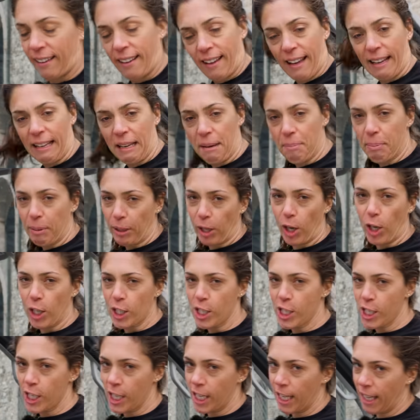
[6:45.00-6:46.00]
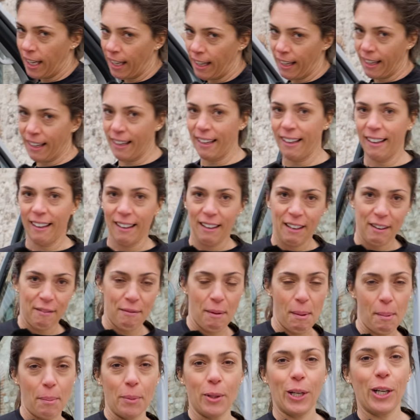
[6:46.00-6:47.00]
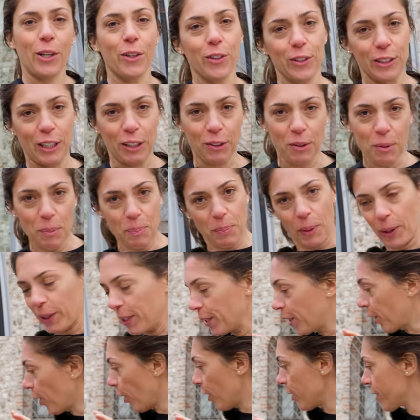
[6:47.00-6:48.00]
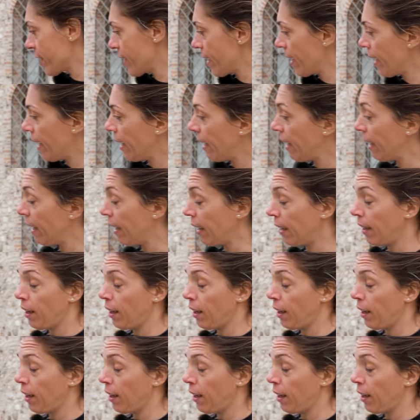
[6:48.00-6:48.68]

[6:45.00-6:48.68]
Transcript: anche per oggi vi abbiamo raccontato un po' di cose.